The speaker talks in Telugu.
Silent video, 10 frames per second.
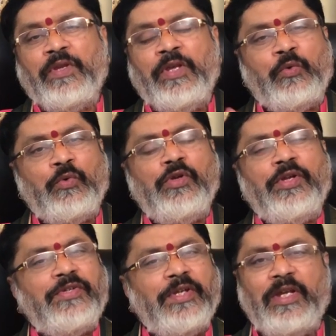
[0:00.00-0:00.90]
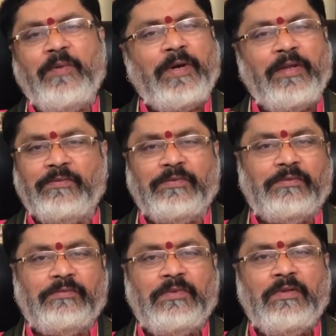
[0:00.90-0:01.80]
ఈ కుజుడికి శనికి పడదు
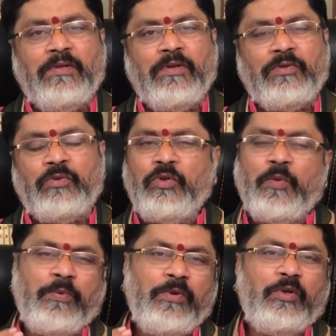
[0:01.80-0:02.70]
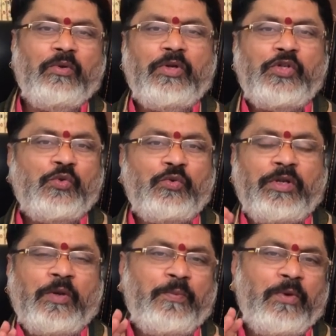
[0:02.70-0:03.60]
సో ఎప్పుడు ఏదో ఒక ఇష్యూ ఉంటుంది
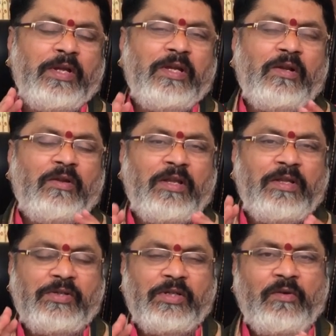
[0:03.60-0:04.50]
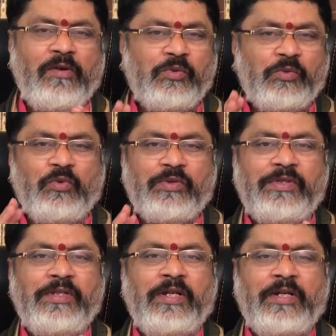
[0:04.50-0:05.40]
ఎప్పుడైనా ఈ అనుదాన నక్షత్రం వాళ్ళు
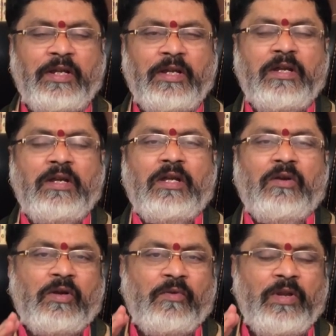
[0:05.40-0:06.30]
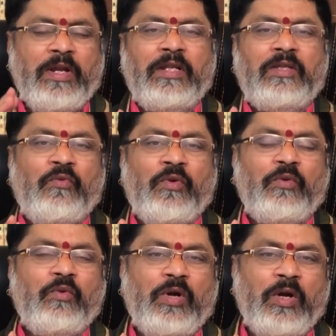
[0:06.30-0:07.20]
చూసుకోవాల్సింది ఏంటంటే ఒక వీలైనంత
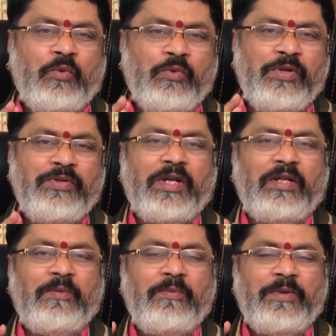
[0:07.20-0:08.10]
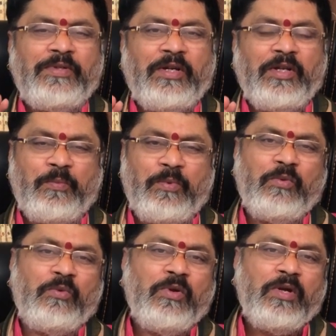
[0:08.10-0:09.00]
వరకు ఆ కుజును శాంతపరచడానికి ఎప్పుడు
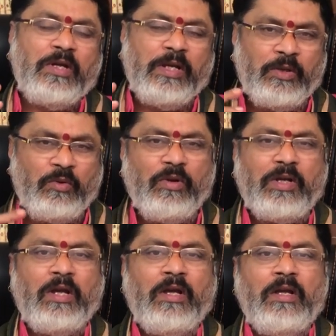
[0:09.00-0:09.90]
ఏదో ఒక